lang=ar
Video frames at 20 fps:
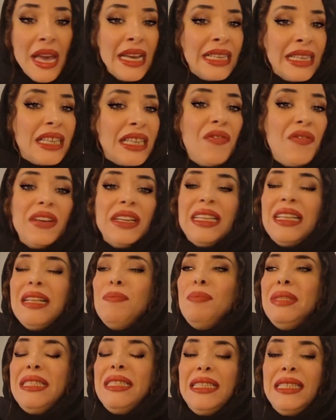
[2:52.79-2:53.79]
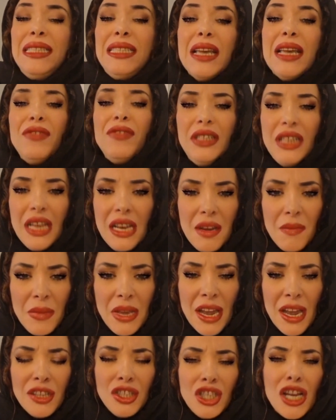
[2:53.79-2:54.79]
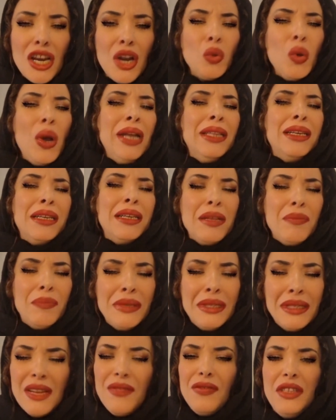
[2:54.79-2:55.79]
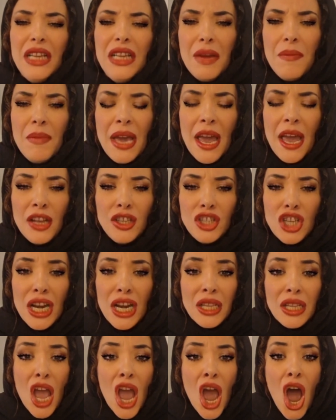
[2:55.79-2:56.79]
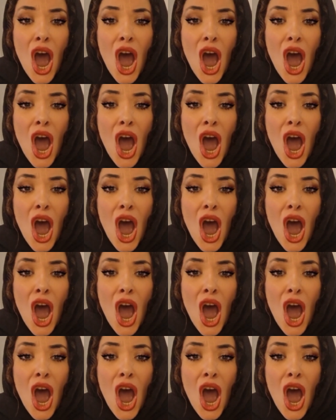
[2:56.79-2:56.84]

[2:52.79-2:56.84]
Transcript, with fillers: سافرت لبزاف ديال المهرجانات وحضرت لبزاف ديال المهرجانات